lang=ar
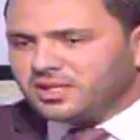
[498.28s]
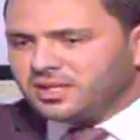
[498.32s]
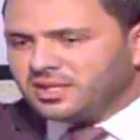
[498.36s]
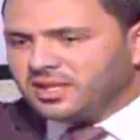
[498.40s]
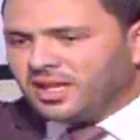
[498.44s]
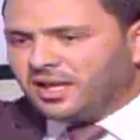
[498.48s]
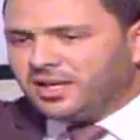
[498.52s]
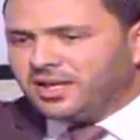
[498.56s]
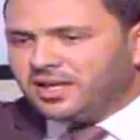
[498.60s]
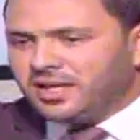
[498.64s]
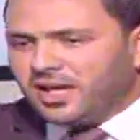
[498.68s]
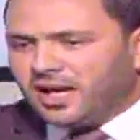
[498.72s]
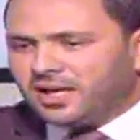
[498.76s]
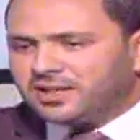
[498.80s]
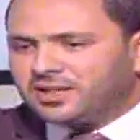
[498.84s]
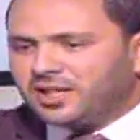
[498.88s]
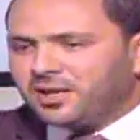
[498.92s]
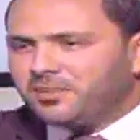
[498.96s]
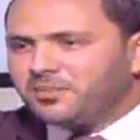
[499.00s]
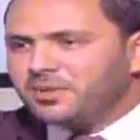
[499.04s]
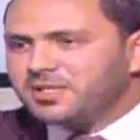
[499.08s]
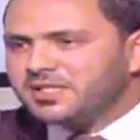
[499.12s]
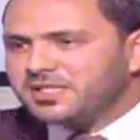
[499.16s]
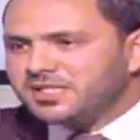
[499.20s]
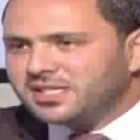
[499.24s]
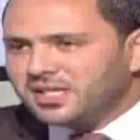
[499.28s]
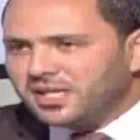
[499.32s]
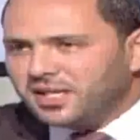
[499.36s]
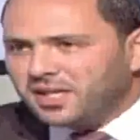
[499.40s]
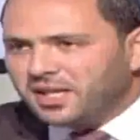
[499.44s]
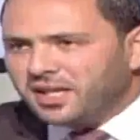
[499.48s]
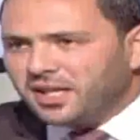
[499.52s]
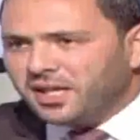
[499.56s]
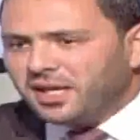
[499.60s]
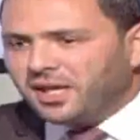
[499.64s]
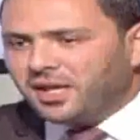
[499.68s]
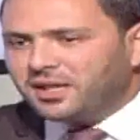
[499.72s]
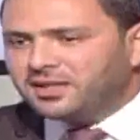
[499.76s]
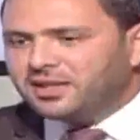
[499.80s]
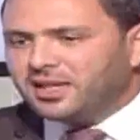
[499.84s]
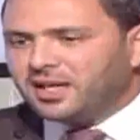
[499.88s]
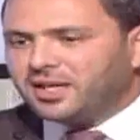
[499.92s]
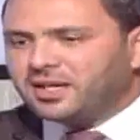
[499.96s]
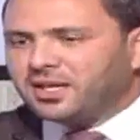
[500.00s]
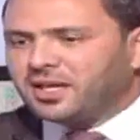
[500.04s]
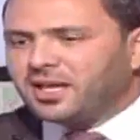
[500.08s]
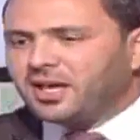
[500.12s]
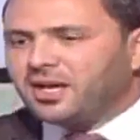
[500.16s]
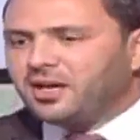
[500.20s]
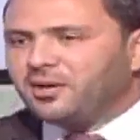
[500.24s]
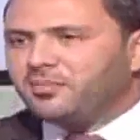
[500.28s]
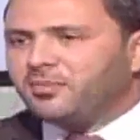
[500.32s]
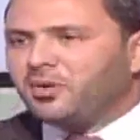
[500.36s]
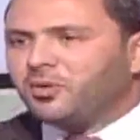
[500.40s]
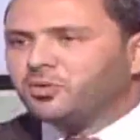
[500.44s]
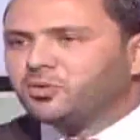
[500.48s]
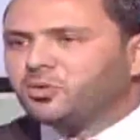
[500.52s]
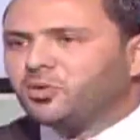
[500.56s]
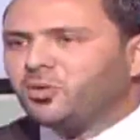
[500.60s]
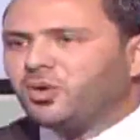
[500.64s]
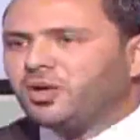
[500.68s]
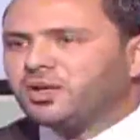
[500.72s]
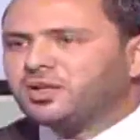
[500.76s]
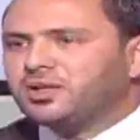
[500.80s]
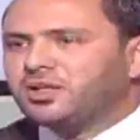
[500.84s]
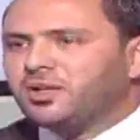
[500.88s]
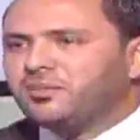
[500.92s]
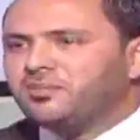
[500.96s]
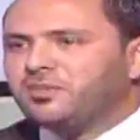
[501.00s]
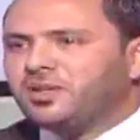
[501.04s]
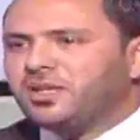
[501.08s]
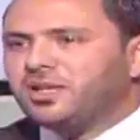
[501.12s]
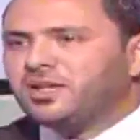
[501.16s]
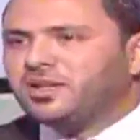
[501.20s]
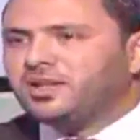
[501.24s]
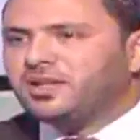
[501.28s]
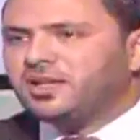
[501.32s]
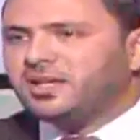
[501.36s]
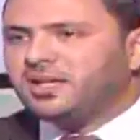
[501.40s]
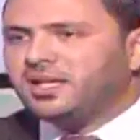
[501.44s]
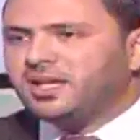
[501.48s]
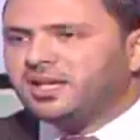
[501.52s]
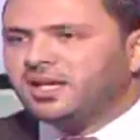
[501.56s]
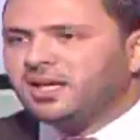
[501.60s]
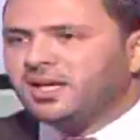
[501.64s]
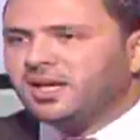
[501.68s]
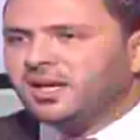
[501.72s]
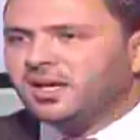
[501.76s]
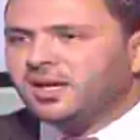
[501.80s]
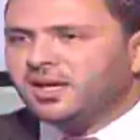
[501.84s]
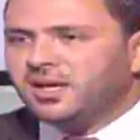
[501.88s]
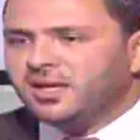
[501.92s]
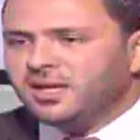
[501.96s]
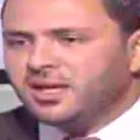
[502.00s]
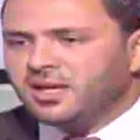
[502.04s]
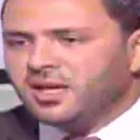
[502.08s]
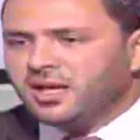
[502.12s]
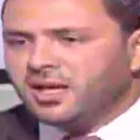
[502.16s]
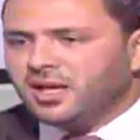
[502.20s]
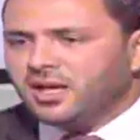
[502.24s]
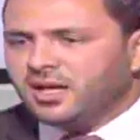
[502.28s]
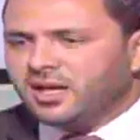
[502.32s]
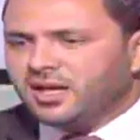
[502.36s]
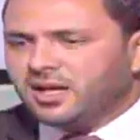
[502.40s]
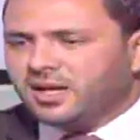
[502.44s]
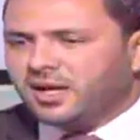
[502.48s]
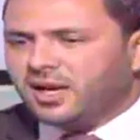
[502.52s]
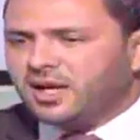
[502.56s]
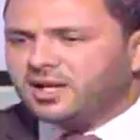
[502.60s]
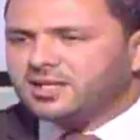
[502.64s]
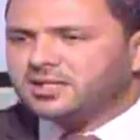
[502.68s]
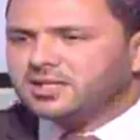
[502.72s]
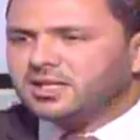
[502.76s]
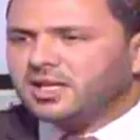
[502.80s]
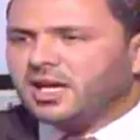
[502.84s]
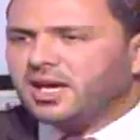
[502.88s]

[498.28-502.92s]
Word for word: يعني اكثر من سنه عندك موضوع التمديد لرئيس آه،